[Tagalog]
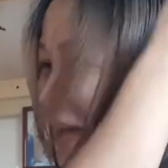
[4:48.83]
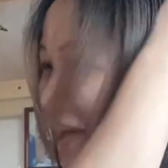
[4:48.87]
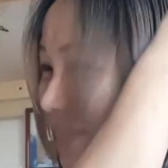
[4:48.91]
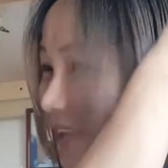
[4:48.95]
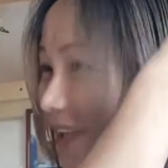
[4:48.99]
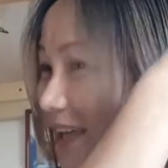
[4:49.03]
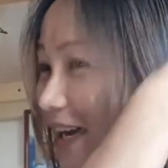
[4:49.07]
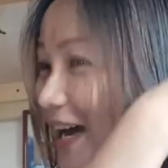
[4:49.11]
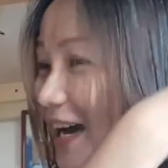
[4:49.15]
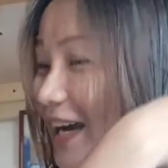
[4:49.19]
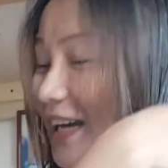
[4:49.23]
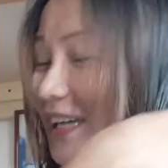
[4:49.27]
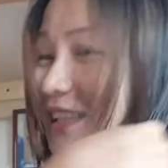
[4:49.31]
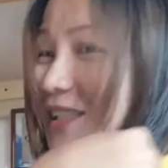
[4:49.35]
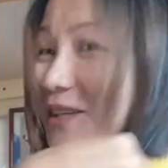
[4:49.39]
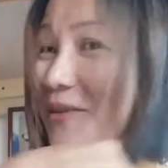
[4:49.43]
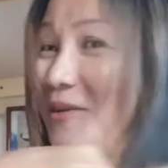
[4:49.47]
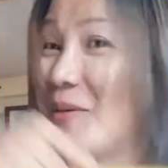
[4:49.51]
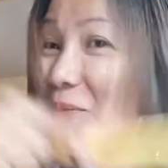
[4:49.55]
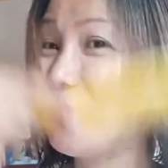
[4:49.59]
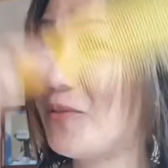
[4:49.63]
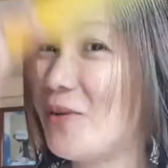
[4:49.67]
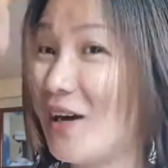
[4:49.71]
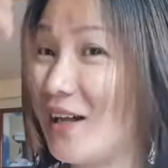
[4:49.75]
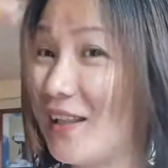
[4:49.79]
Nakakatawa
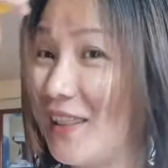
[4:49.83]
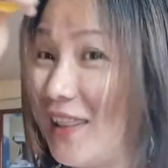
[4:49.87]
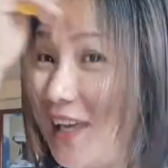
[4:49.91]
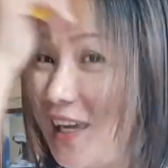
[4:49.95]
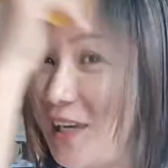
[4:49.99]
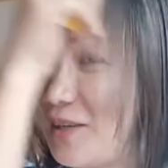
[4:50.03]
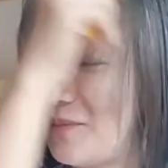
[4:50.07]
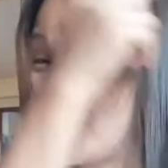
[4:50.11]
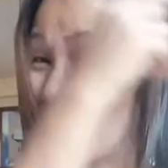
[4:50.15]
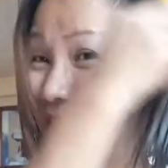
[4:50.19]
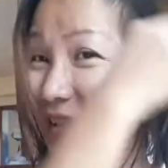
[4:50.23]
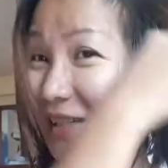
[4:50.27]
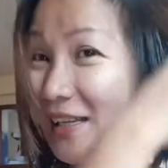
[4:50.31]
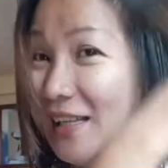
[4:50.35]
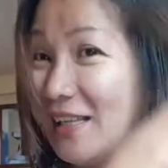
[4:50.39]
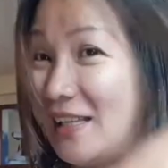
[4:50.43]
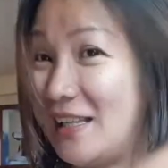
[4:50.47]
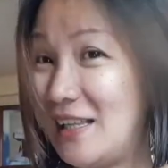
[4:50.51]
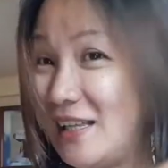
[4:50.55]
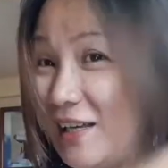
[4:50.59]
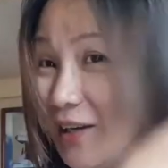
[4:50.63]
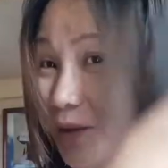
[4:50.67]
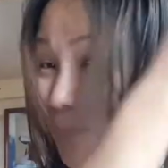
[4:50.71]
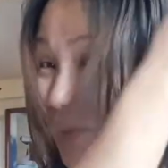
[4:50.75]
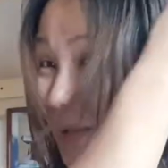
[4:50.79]
po ang life
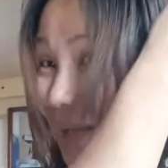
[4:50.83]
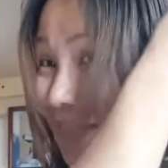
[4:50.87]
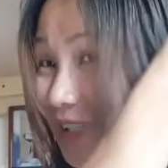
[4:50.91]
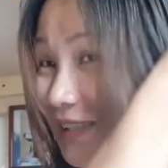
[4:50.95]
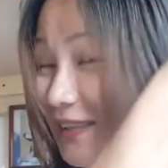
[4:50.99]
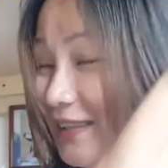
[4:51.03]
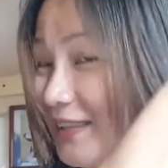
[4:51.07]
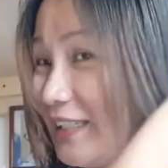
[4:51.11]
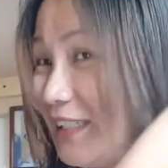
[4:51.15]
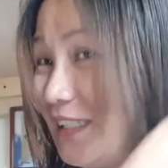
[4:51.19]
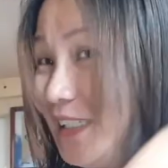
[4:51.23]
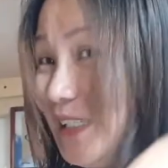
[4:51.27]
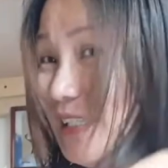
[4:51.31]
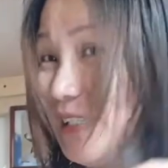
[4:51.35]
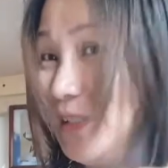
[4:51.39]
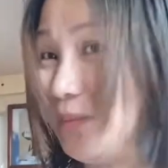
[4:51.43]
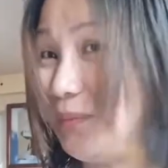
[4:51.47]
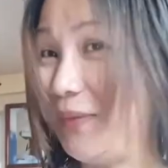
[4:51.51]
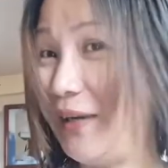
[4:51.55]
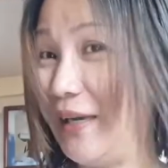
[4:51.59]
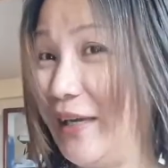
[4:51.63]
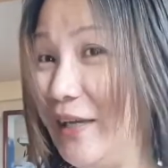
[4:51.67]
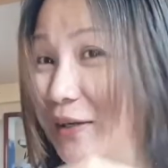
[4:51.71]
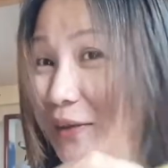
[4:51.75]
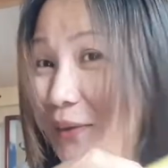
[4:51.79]
sa YT,
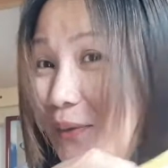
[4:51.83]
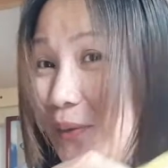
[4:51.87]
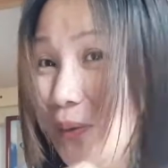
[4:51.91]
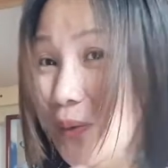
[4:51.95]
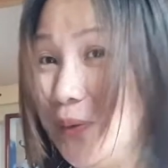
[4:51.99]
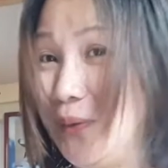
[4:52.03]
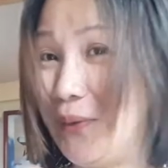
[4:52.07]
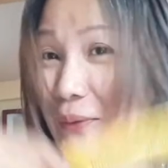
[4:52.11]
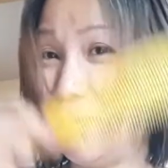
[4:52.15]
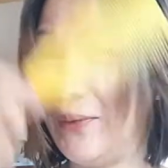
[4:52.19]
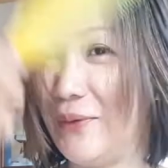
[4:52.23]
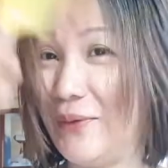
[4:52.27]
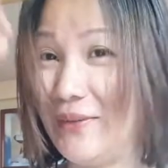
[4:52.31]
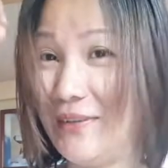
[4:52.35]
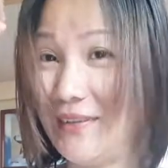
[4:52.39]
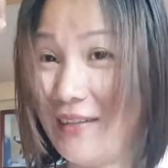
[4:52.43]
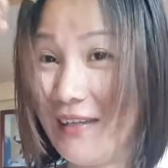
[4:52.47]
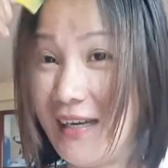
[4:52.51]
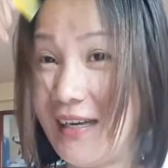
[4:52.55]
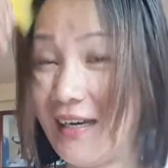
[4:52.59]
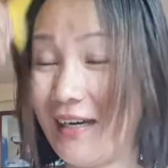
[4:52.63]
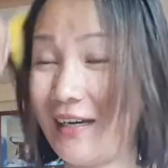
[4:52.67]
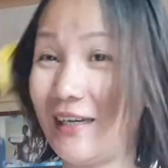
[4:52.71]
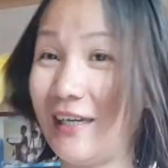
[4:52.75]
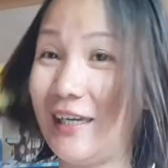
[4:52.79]
pero
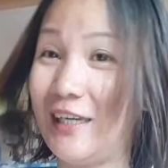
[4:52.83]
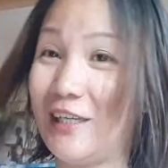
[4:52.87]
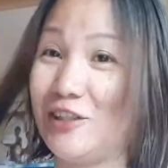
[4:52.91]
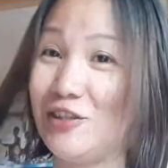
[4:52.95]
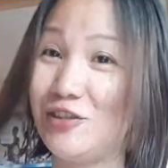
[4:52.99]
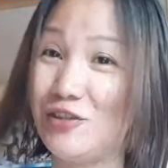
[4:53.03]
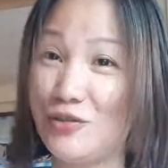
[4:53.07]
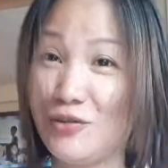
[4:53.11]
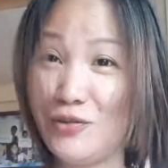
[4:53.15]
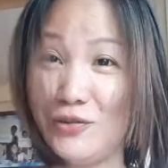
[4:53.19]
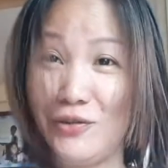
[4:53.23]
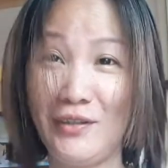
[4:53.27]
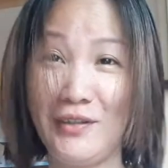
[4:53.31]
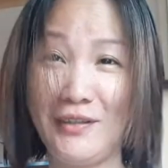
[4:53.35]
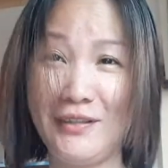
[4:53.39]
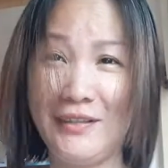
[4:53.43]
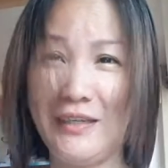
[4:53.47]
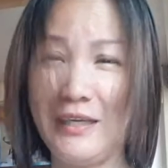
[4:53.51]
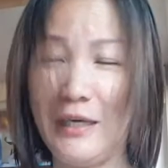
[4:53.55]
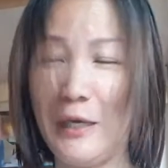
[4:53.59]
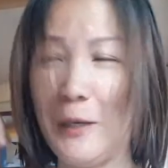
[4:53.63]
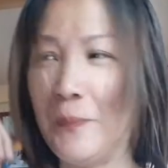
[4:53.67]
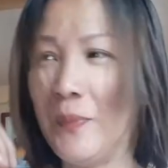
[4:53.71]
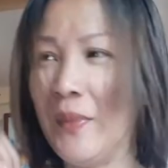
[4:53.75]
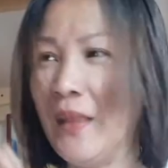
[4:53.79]
nakaka-enjoy
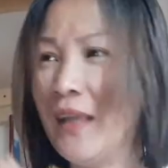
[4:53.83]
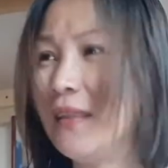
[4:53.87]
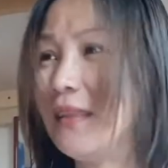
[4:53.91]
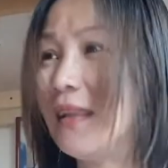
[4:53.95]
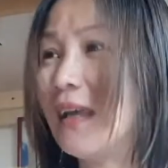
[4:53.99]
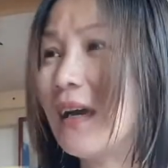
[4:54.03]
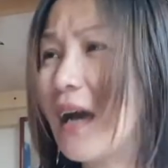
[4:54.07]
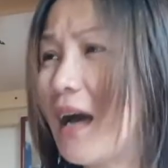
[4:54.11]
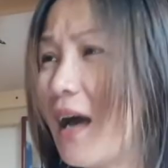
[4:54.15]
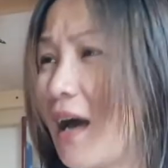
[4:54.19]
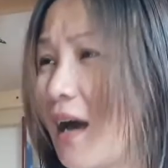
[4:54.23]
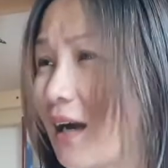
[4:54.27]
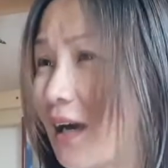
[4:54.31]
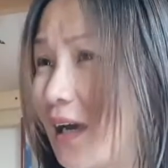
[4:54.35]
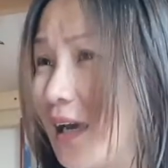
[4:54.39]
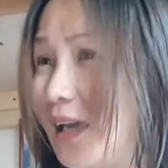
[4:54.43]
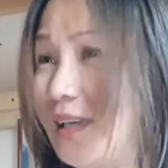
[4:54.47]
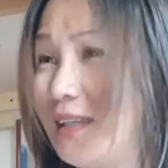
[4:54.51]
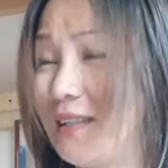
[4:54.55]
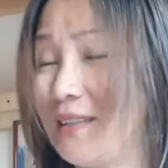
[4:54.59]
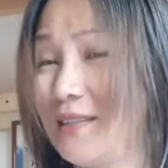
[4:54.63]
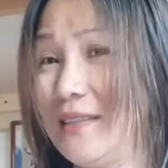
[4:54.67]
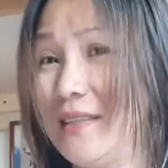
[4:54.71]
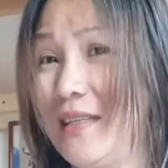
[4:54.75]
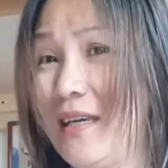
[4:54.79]
na,
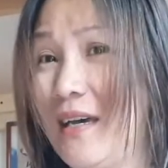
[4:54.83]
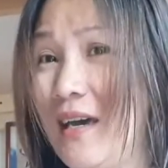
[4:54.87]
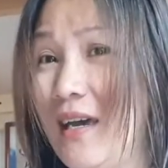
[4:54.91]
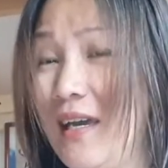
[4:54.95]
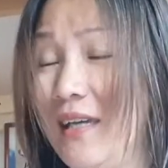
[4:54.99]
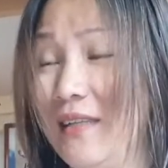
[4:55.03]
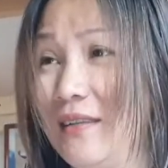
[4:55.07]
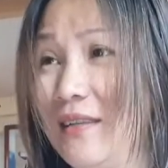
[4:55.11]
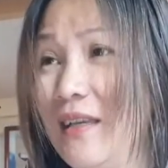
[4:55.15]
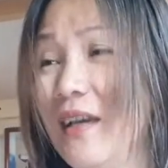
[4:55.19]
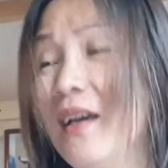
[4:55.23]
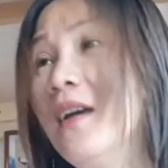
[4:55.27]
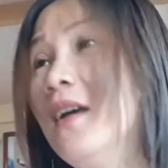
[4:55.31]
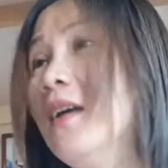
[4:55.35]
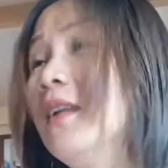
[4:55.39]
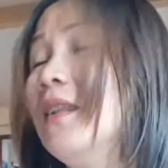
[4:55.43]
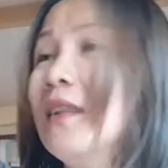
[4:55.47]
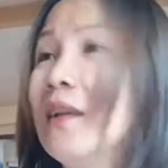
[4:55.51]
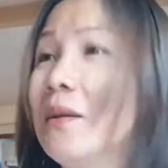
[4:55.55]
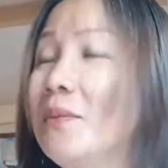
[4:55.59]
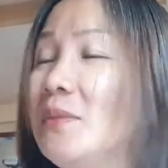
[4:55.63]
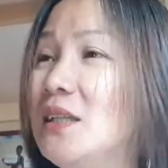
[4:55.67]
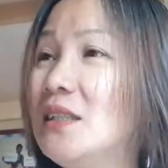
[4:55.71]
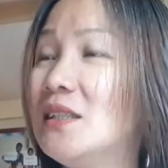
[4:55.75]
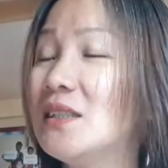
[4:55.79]
nakaka-excite,
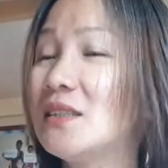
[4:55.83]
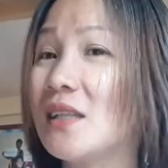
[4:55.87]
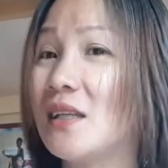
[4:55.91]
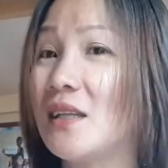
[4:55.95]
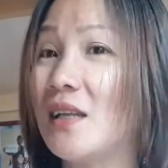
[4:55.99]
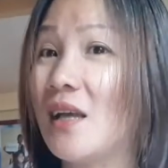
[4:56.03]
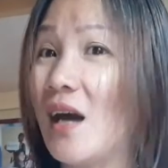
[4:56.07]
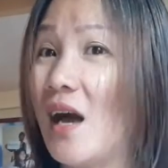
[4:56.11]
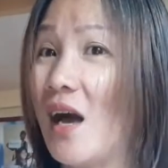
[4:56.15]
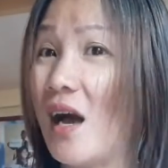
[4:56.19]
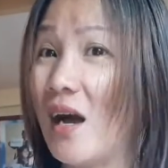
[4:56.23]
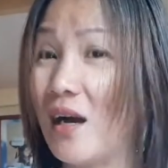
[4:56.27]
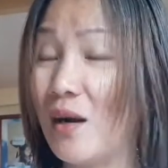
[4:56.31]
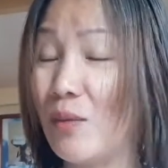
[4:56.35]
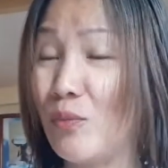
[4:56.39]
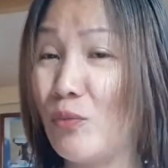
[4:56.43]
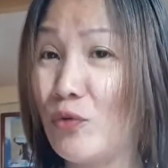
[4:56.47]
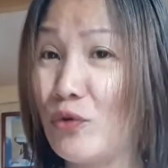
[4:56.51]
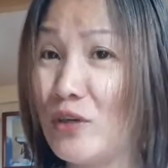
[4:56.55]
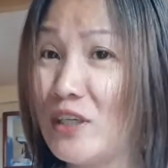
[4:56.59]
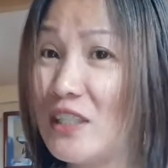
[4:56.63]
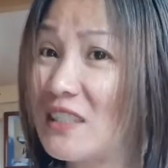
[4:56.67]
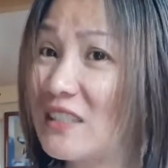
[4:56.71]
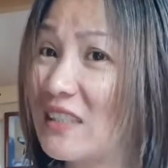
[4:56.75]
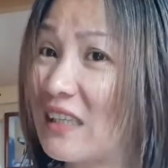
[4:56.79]
na minsan
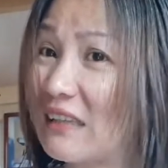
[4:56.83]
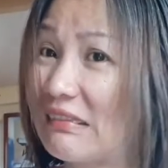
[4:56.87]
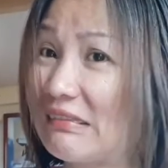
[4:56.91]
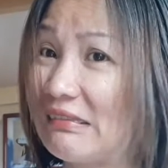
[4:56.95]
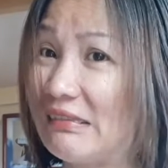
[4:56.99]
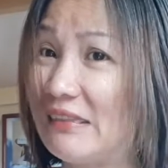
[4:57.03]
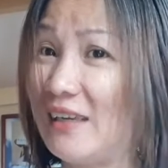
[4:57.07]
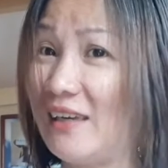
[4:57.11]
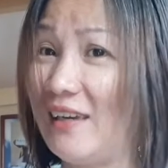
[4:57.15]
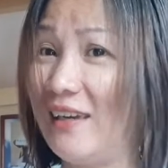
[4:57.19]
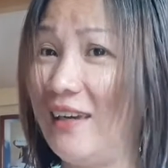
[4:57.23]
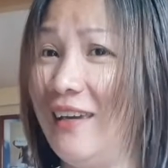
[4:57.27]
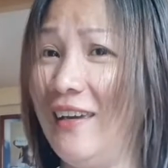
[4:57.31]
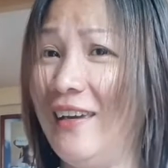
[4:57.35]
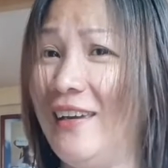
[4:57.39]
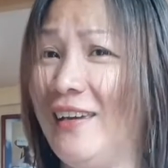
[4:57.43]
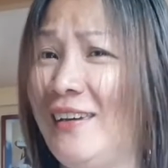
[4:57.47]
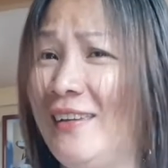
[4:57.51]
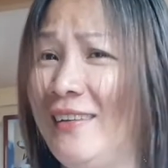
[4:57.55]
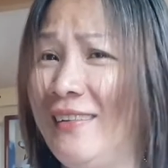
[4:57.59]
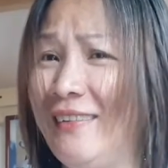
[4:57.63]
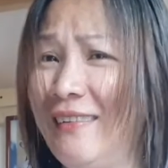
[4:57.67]
nakakabwisit din.